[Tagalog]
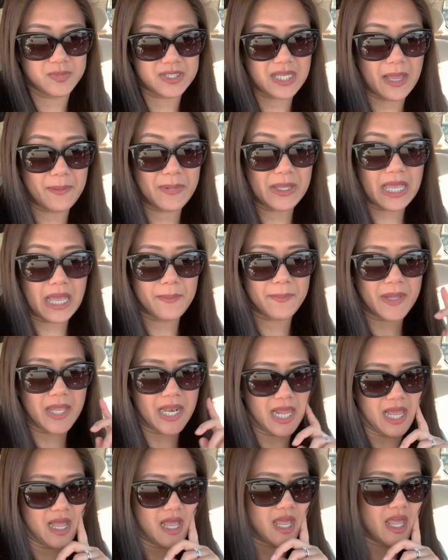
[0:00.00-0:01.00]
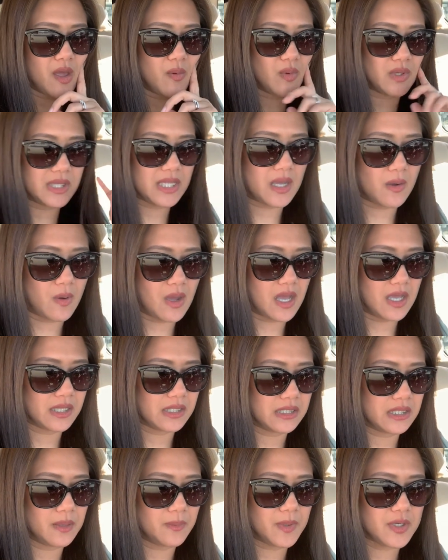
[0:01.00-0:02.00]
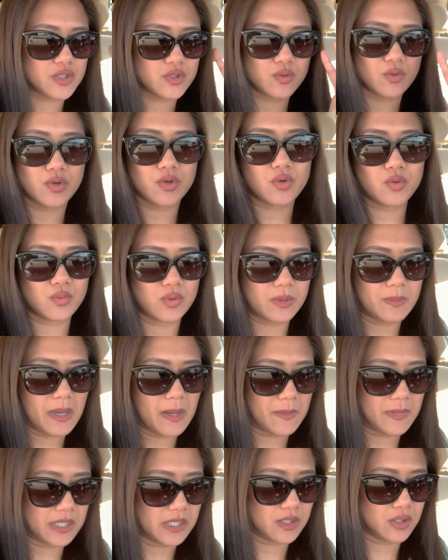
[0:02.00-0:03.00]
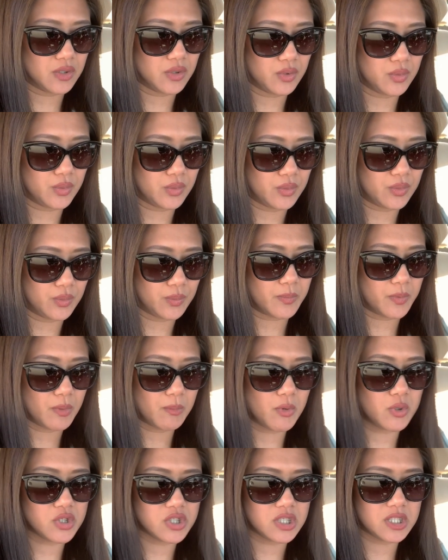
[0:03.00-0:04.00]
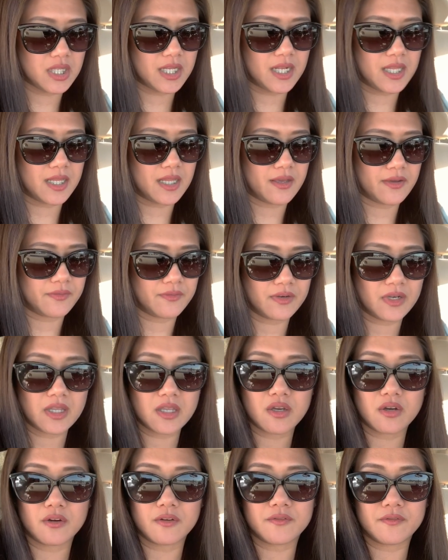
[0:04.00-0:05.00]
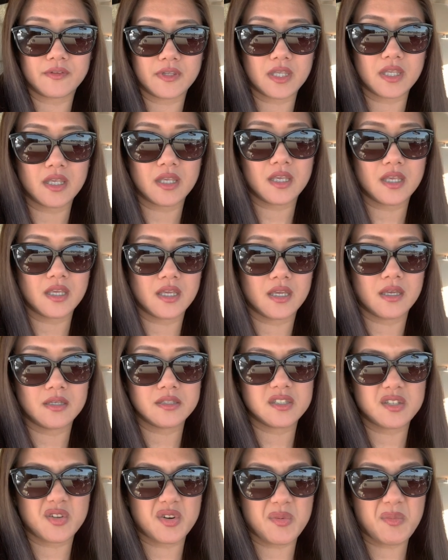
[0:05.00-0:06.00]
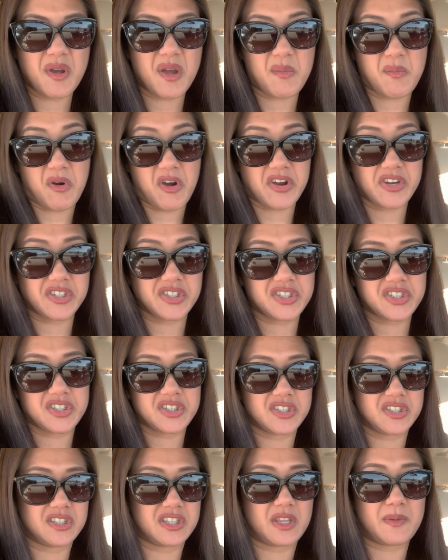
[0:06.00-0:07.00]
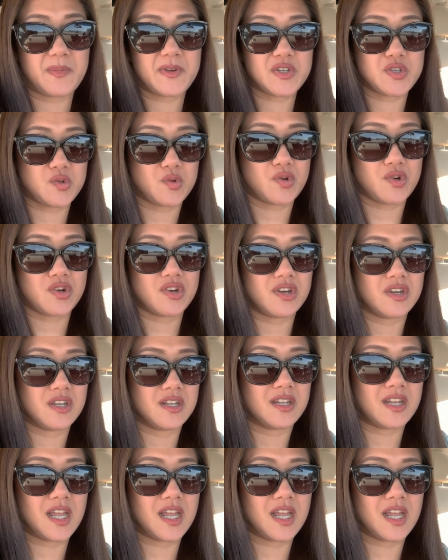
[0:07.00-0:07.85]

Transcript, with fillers: Sabi nga pala, ewan daw ah, hindi pa sure kung ibabalik yung promotion nila na free coffee. Siguro mga March, hindi pa sure.